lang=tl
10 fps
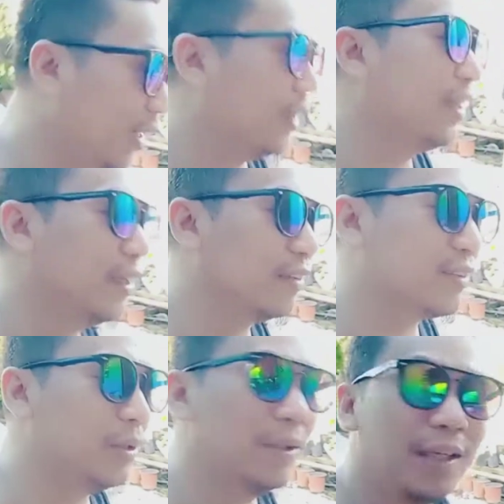din. So,
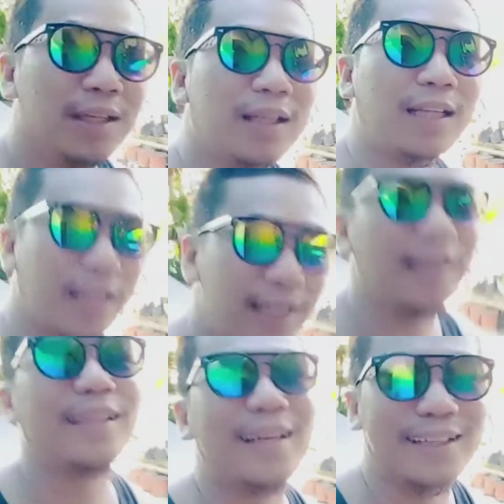tatry lang
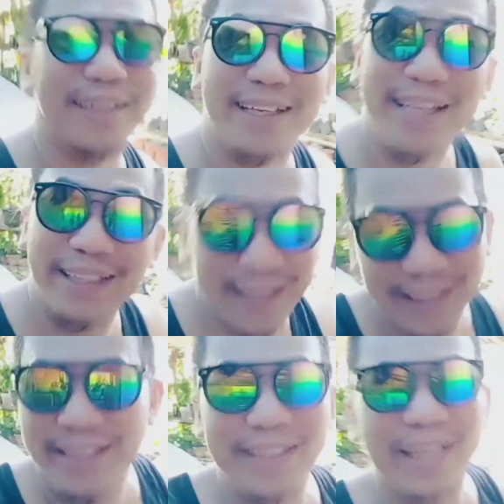natin. Itatry
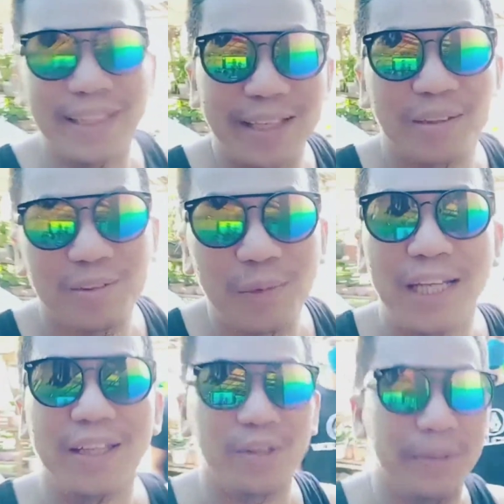natin. Sumali ron.